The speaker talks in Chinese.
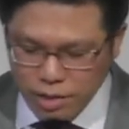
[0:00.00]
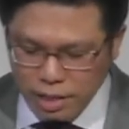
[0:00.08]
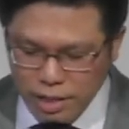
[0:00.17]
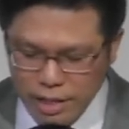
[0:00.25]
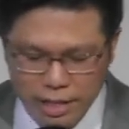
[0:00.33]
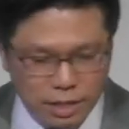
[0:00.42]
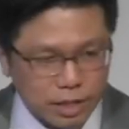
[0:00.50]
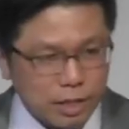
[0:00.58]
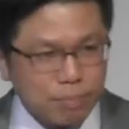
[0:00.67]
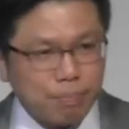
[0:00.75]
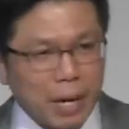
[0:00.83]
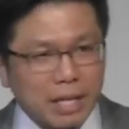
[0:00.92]
如果
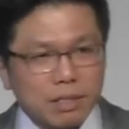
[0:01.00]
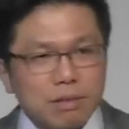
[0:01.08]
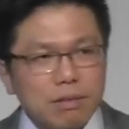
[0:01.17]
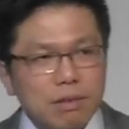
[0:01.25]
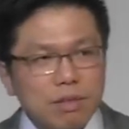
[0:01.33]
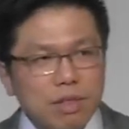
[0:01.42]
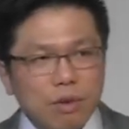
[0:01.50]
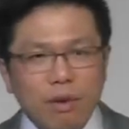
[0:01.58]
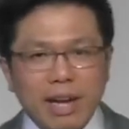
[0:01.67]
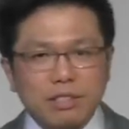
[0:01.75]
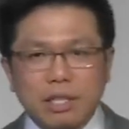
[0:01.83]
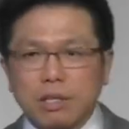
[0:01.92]
没有亲
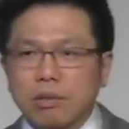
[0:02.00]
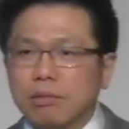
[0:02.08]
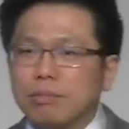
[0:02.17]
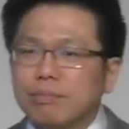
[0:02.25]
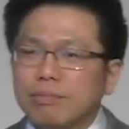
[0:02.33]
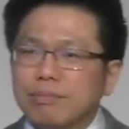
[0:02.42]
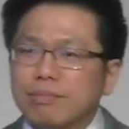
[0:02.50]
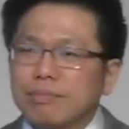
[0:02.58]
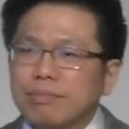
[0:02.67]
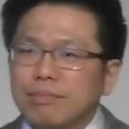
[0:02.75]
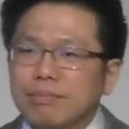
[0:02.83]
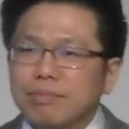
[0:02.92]
身经历，
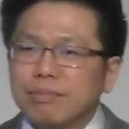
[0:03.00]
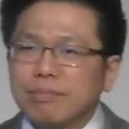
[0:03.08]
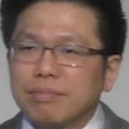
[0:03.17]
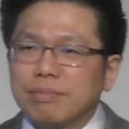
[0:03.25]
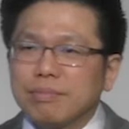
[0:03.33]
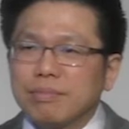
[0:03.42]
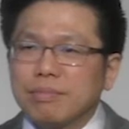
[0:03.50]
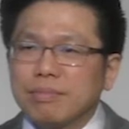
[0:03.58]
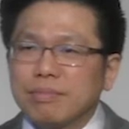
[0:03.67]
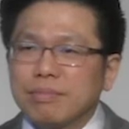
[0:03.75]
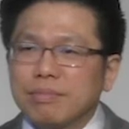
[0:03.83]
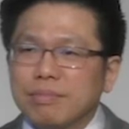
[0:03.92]
那么
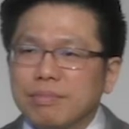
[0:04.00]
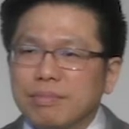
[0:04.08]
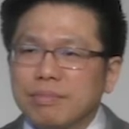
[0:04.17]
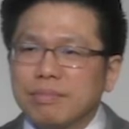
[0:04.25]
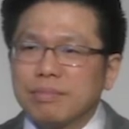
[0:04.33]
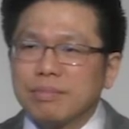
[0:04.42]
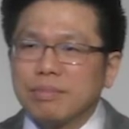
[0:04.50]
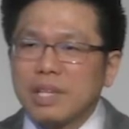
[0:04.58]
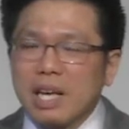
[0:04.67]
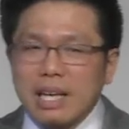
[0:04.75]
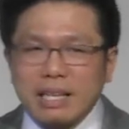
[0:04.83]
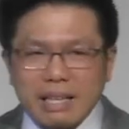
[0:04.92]
我们的知识就
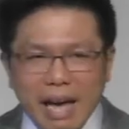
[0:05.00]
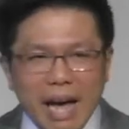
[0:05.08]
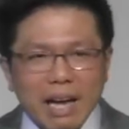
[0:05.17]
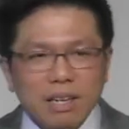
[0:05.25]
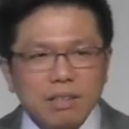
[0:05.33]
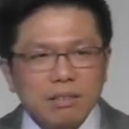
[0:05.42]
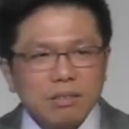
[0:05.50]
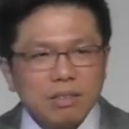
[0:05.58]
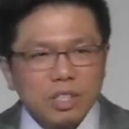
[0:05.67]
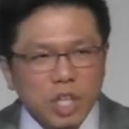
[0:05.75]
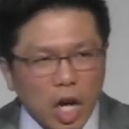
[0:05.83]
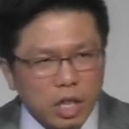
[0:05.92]
只是在理论
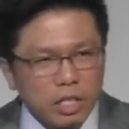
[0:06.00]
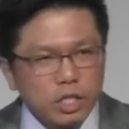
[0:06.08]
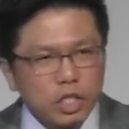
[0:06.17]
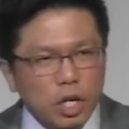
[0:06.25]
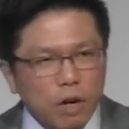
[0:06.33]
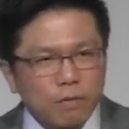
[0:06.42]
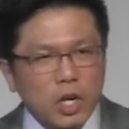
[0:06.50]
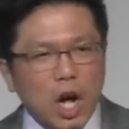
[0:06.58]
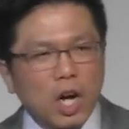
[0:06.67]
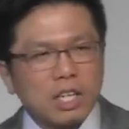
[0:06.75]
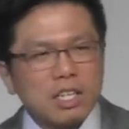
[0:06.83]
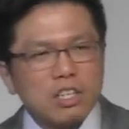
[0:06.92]
上而已。
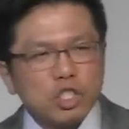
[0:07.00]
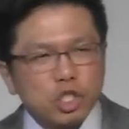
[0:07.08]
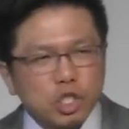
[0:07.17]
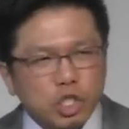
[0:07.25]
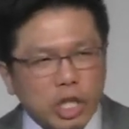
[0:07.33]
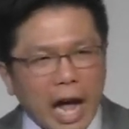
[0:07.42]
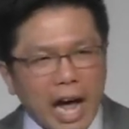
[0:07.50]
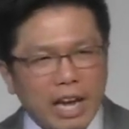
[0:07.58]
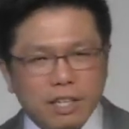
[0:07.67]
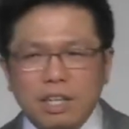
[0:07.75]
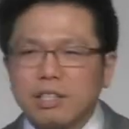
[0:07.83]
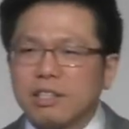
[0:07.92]
上帝
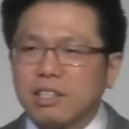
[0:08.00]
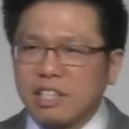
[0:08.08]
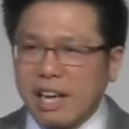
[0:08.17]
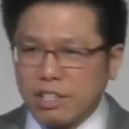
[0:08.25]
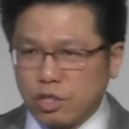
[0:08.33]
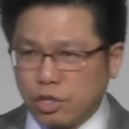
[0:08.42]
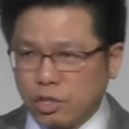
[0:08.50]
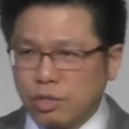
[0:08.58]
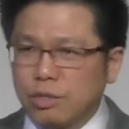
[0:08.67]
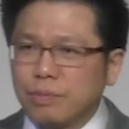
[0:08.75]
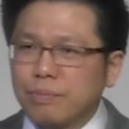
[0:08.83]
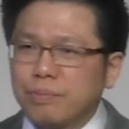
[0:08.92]
的知识
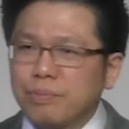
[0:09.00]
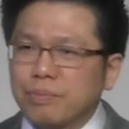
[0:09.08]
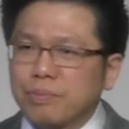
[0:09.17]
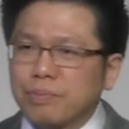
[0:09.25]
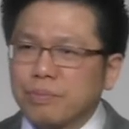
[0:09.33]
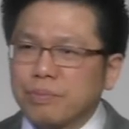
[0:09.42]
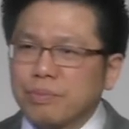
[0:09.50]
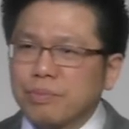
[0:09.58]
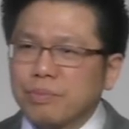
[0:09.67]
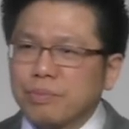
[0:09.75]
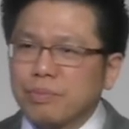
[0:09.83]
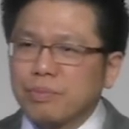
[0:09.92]
可以不可以
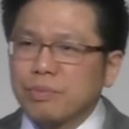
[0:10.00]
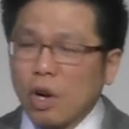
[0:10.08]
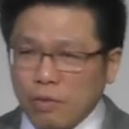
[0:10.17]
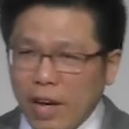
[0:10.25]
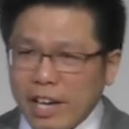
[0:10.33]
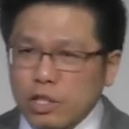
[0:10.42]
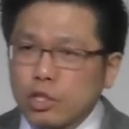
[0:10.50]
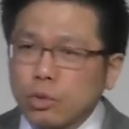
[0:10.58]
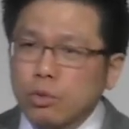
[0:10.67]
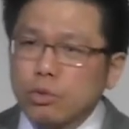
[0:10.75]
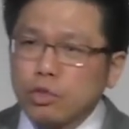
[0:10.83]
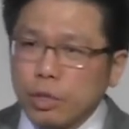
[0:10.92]
帮助我们
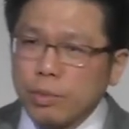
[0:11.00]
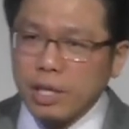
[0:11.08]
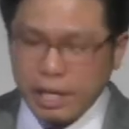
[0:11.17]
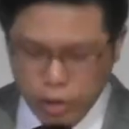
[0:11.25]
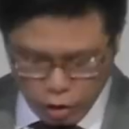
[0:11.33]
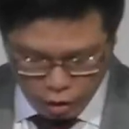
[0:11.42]
经得起